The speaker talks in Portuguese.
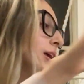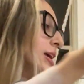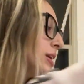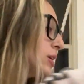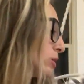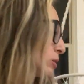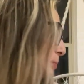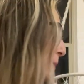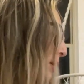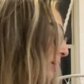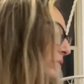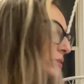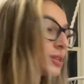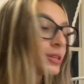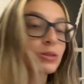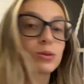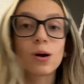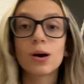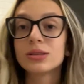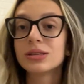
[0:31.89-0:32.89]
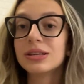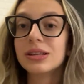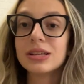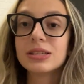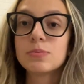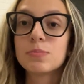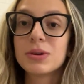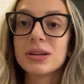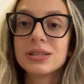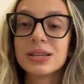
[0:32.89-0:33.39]
E eu espero que vocês gostem
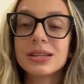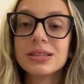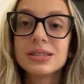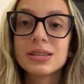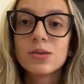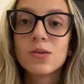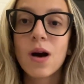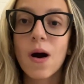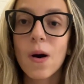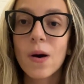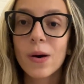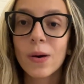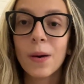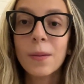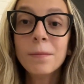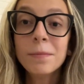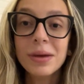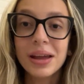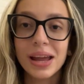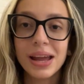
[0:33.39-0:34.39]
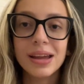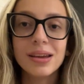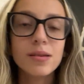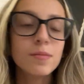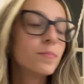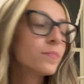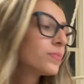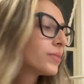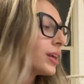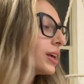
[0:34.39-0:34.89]
desses presentes igual eu amei,
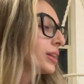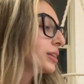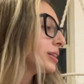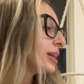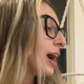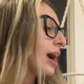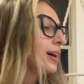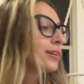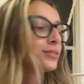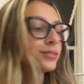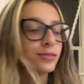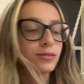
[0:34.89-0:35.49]
tá?